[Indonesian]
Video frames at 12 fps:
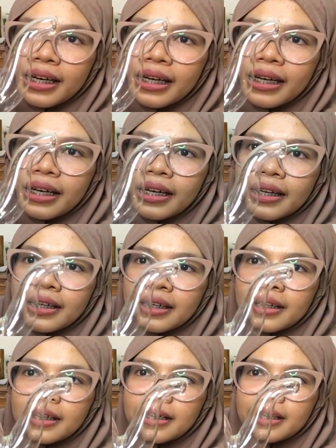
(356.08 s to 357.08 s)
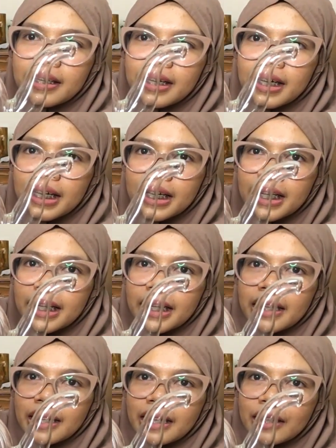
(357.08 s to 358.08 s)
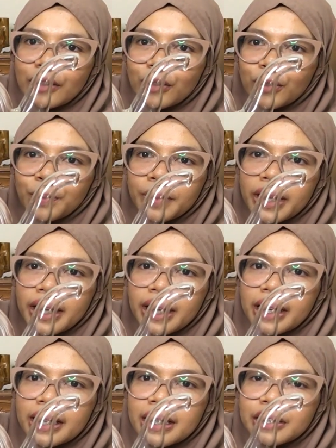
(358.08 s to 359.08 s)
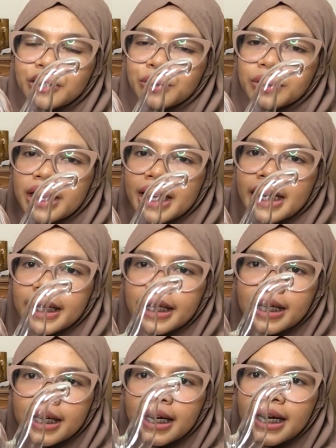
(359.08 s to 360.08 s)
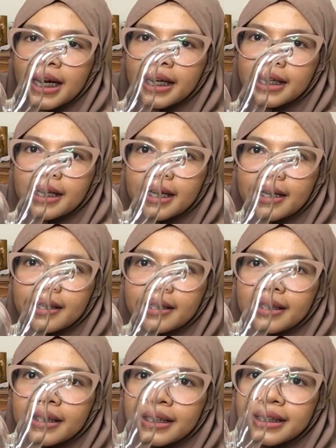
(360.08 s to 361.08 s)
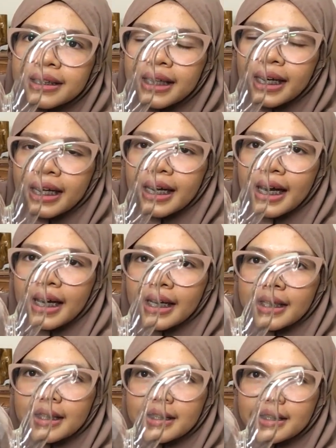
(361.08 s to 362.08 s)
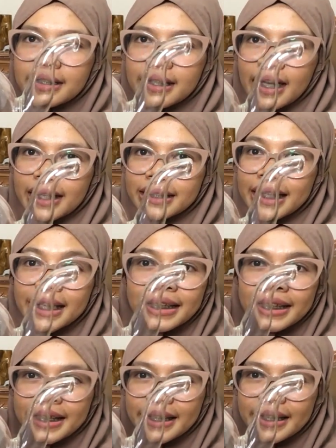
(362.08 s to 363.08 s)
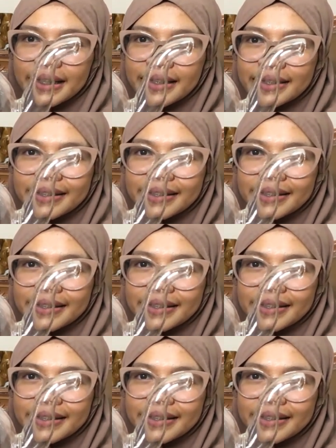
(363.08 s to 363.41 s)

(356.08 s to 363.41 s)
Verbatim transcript: nah, ini ada tutupnya dan juga dia ada saringan kacanya